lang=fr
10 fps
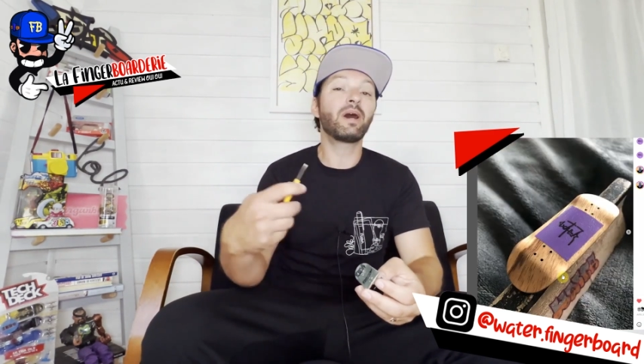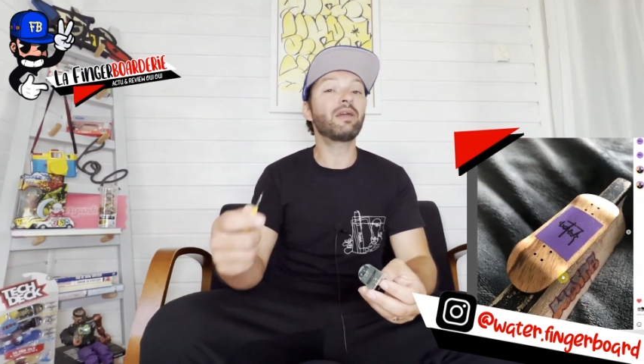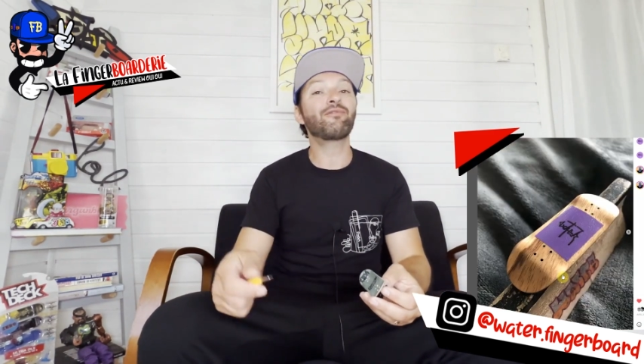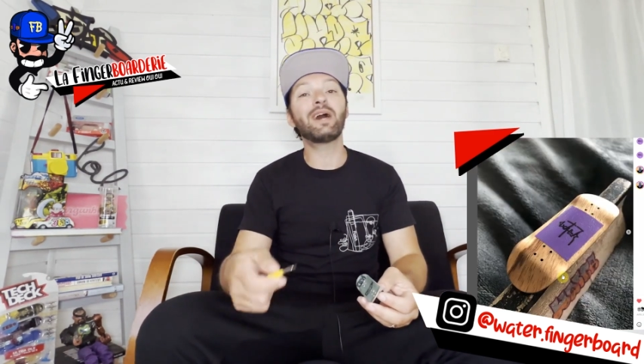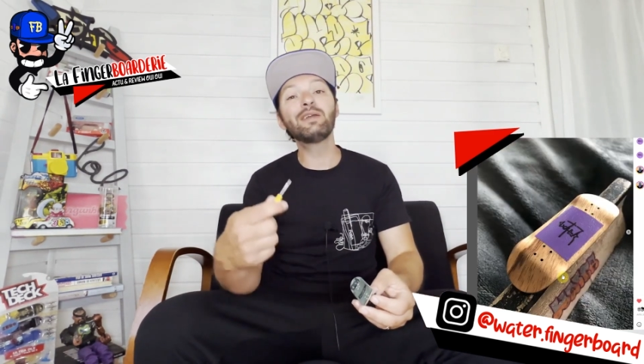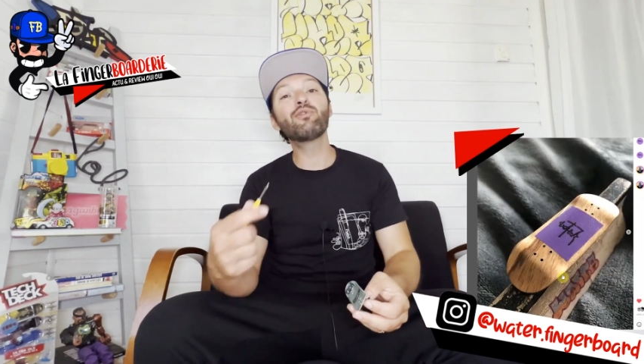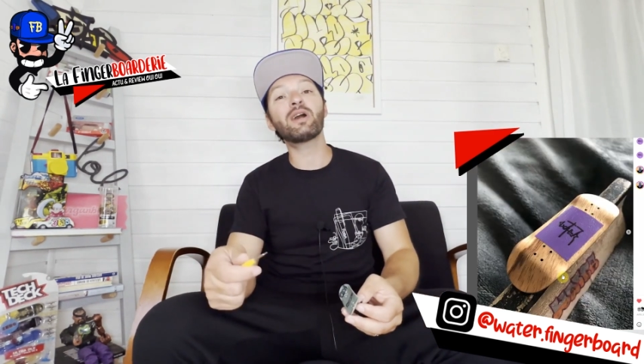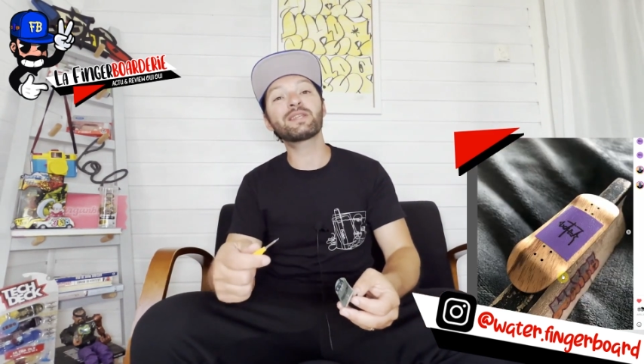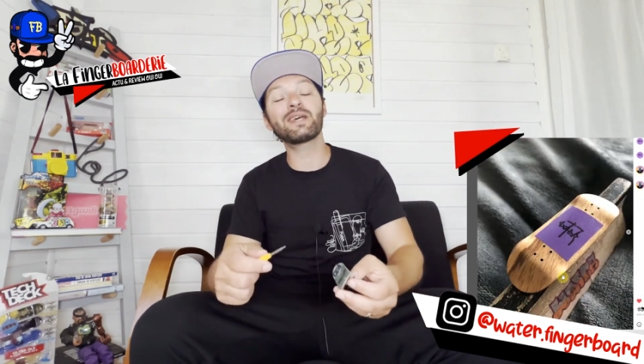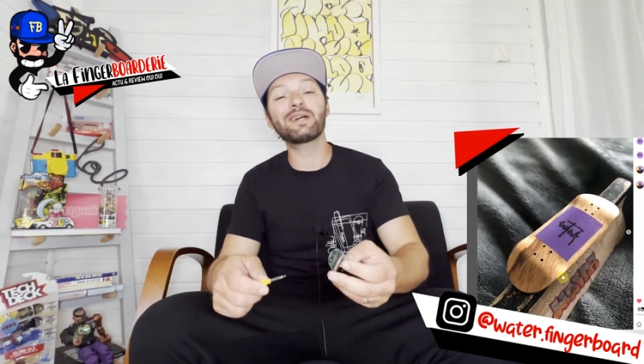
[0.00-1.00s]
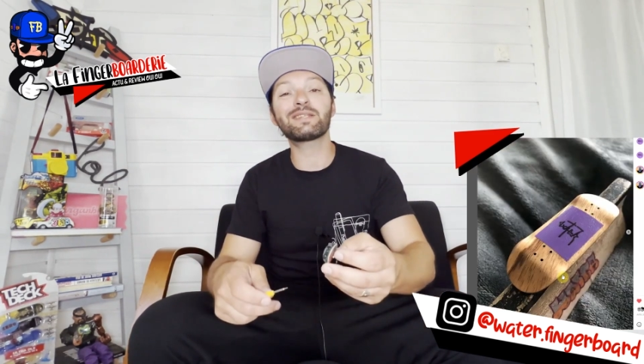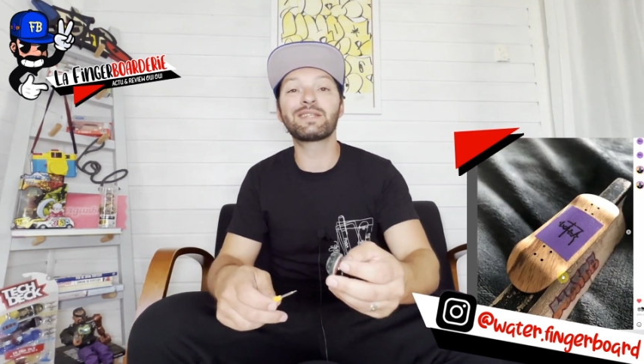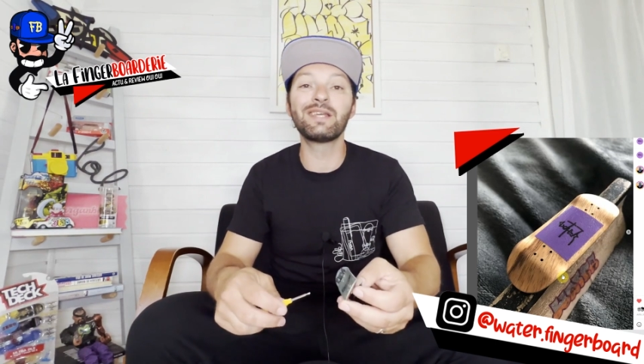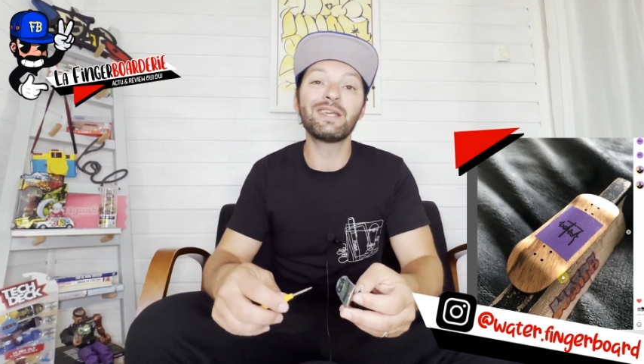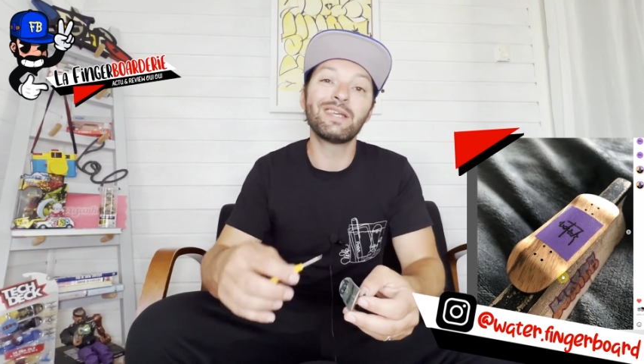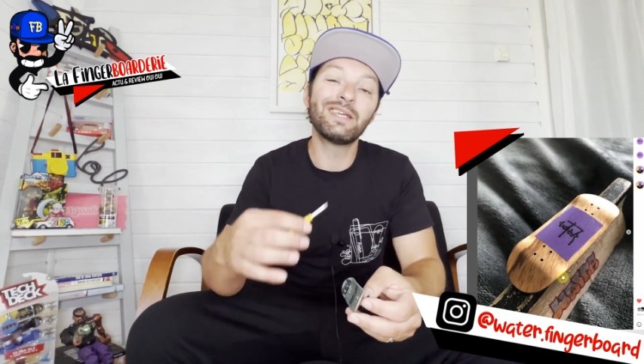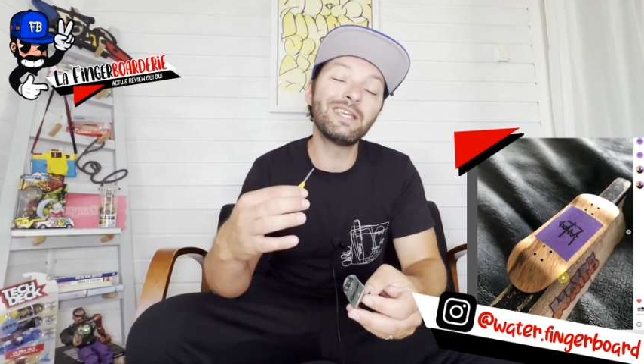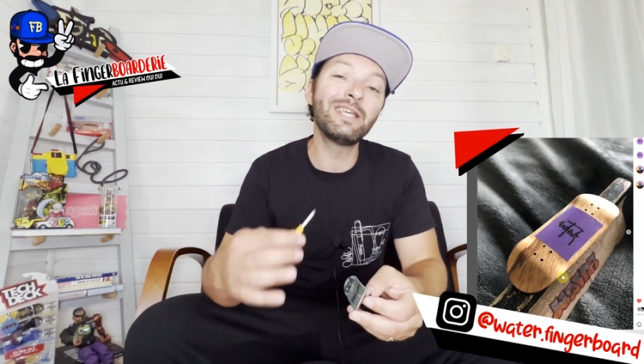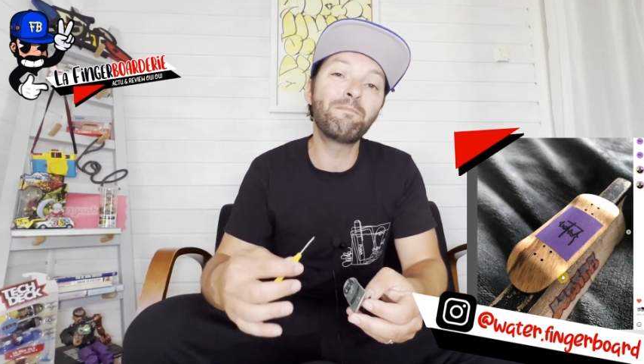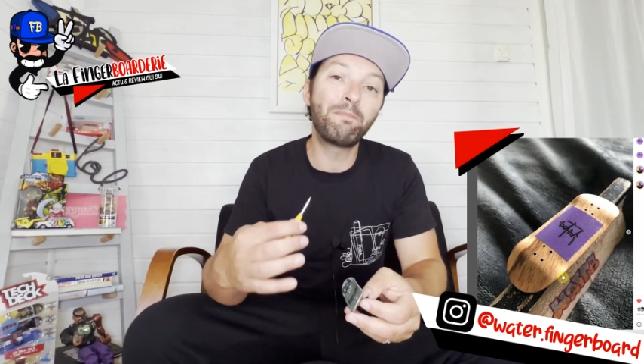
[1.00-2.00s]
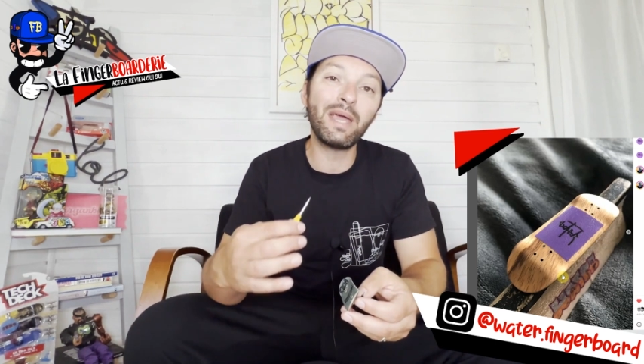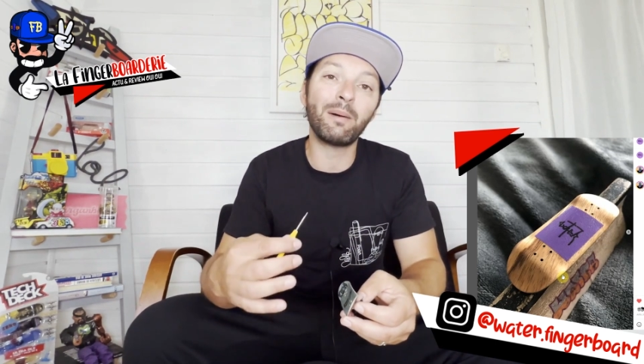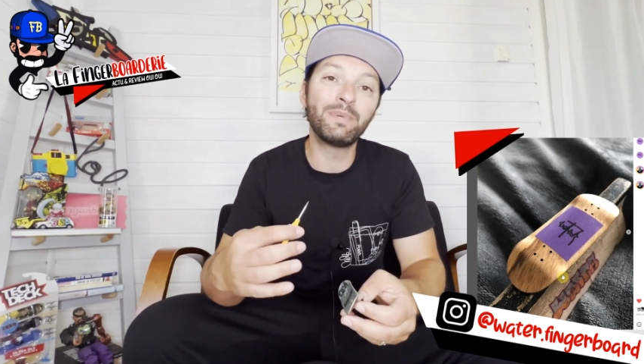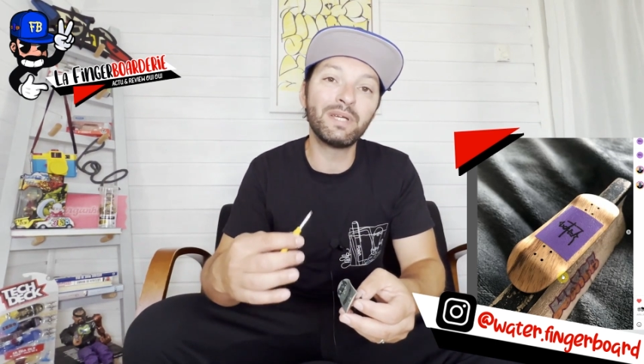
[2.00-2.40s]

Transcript: Bref, allez voir ça, c'est hyper